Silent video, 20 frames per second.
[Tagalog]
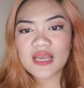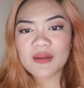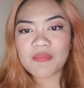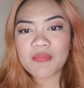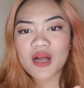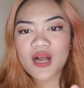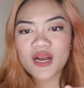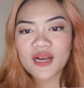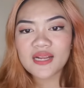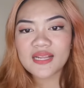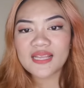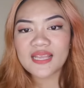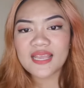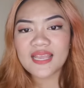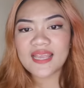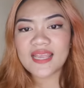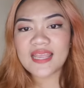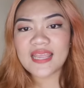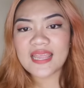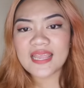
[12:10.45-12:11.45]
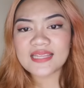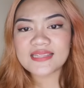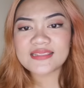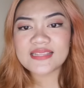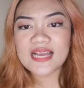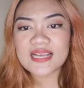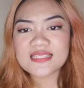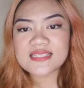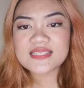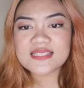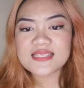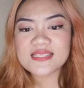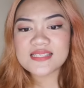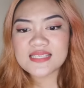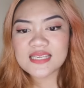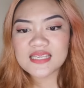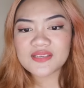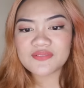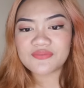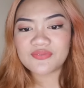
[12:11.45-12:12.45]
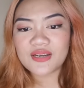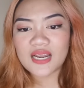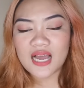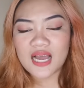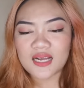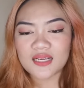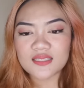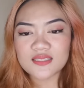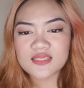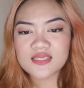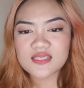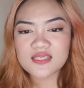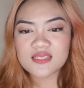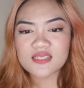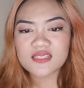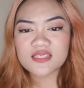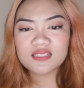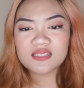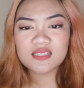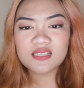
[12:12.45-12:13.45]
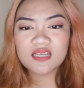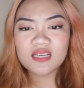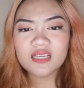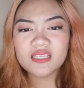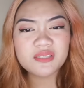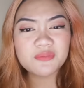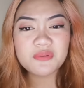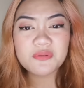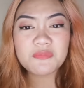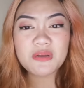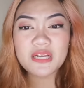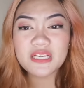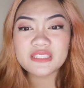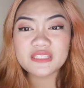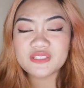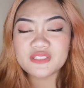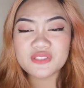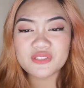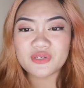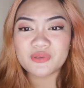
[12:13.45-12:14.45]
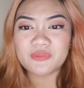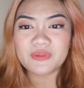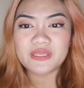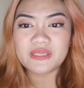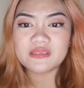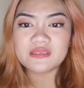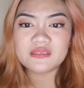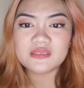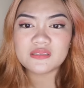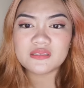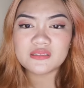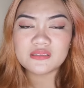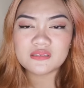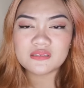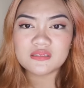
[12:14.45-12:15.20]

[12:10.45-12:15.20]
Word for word: Mark A.C Vlogs. Hindi mo makita, Jerwin?